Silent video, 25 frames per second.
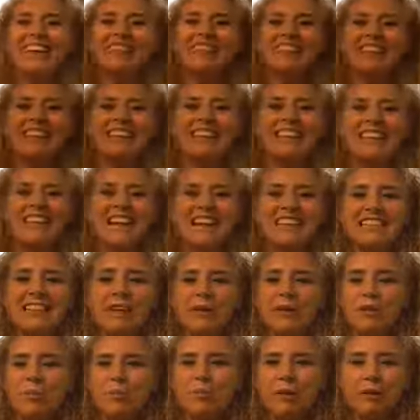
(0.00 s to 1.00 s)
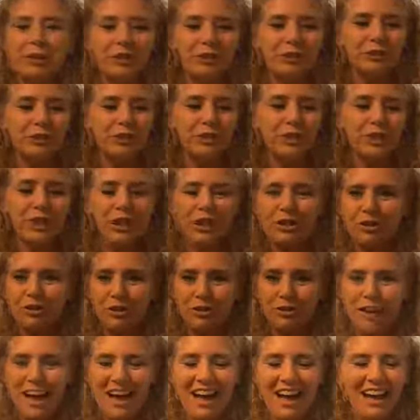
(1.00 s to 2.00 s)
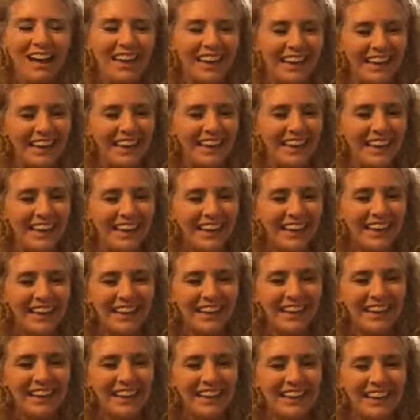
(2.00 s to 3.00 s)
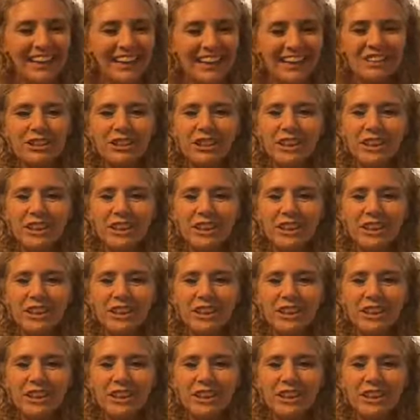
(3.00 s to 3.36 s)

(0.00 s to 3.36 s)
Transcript: quindi è stato un po' difficile trovare eh,